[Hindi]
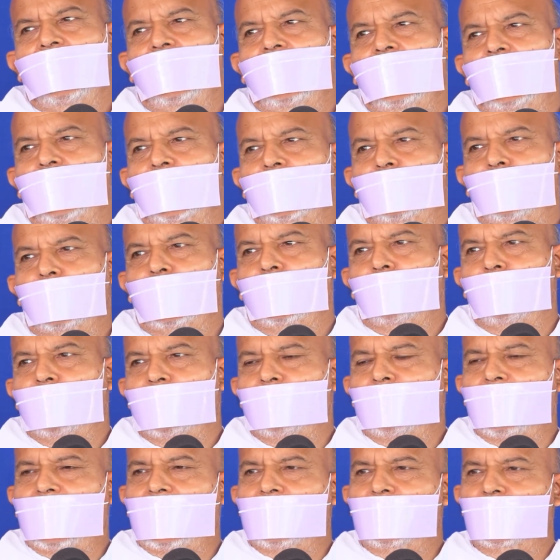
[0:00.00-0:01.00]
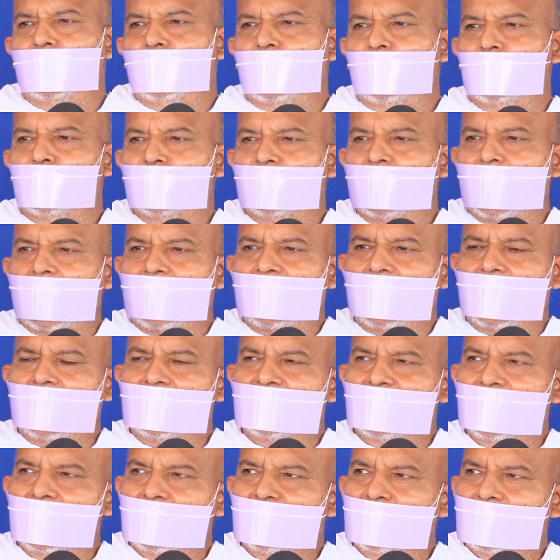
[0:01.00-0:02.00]
और वो विमान को उड़ाया
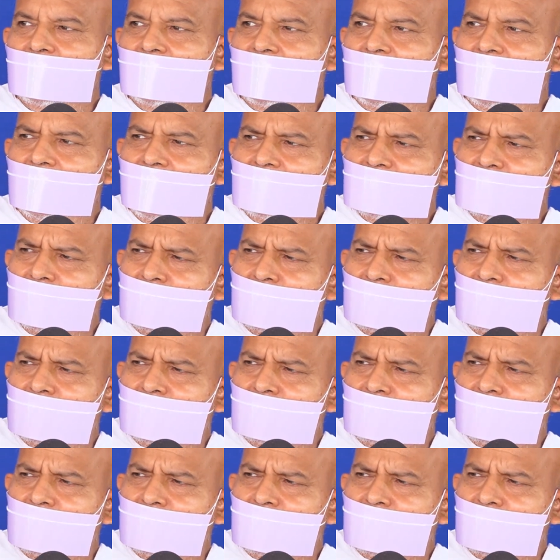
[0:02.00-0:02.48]
देवी ने